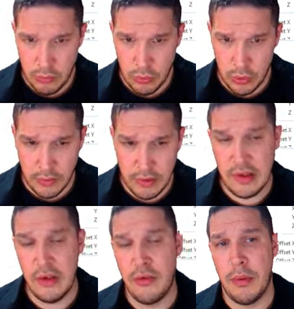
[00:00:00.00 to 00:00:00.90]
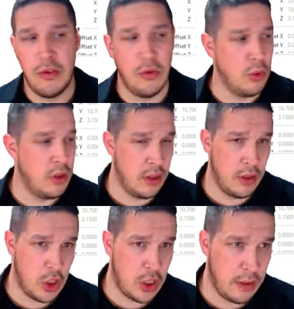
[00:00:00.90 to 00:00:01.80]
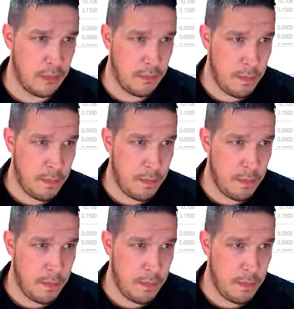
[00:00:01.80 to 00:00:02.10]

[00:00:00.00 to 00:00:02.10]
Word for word: wo gewisse Informationen dahinter stecken